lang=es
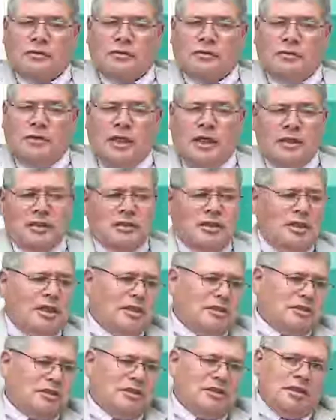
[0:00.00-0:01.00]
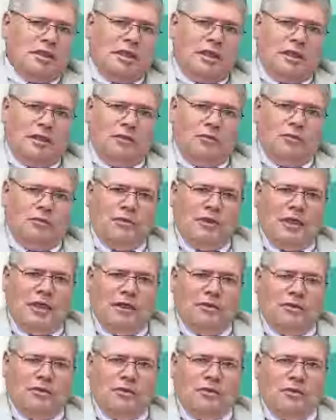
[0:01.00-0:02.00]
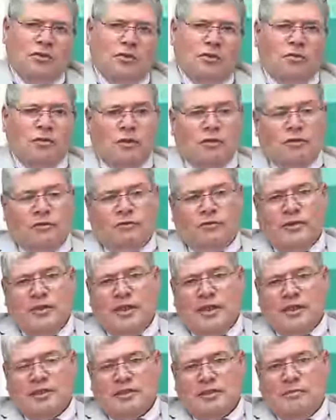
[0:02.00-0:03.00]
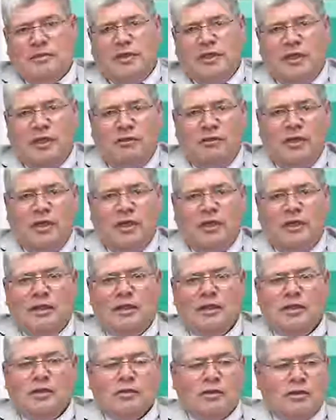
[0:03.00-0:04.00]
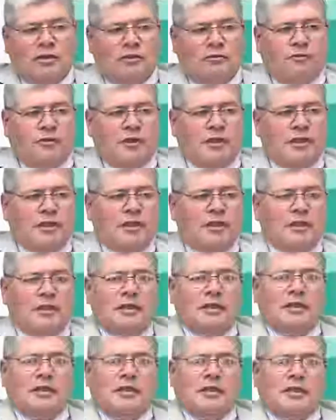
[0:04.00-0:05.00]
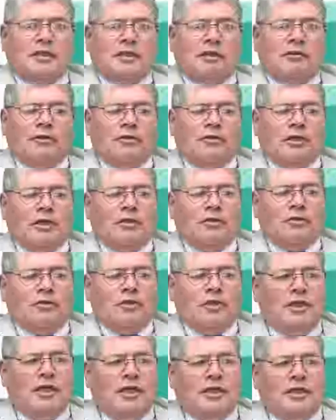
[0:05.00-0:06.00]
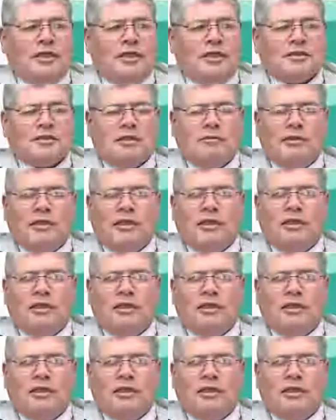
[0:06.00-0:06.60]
Antes de hacer un milagro, oró. Cuando fue a Getsemaní a orar, cuando fue, estaban orando allá en Getsemaní,